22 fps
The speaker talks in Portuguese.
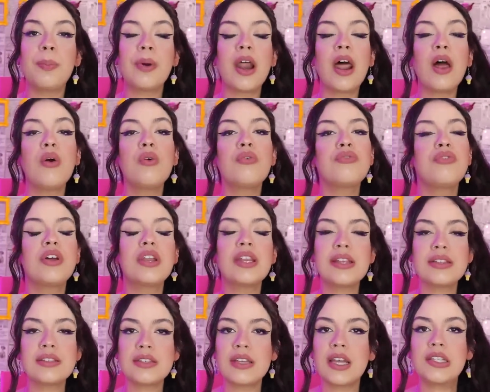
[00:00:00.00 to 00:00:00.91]
para
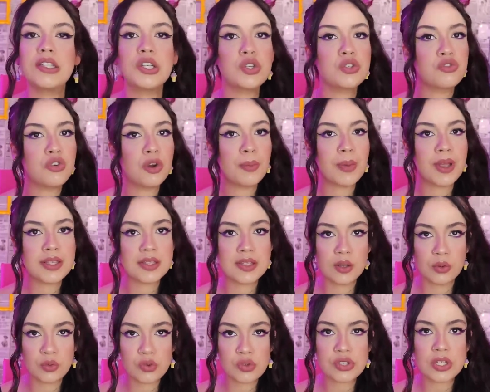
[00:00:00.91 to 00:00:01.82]
oferecer a
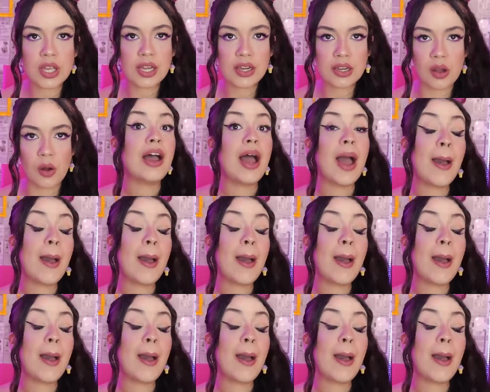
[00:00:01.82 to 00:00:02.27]
transformação no salão.